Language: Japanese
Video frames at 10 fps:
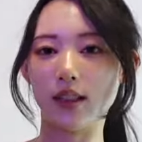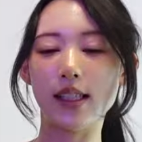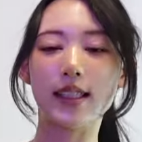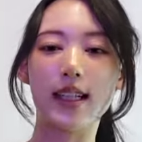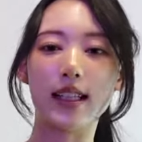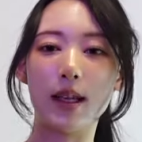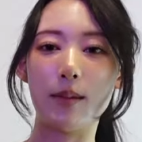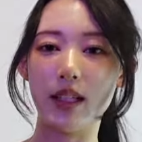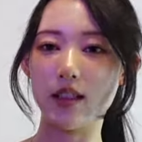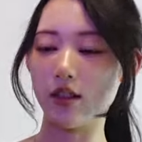生地が傷
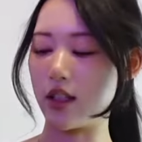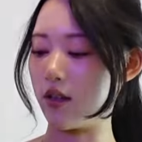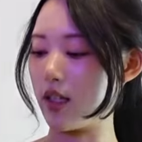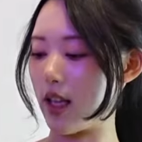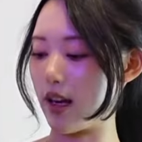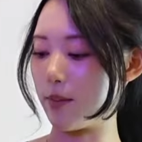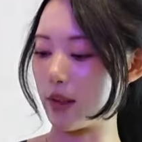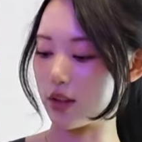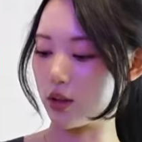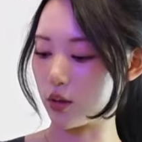みにくいという利点が
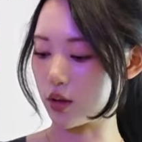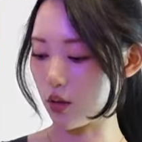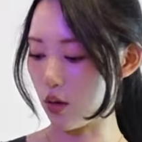まず一つ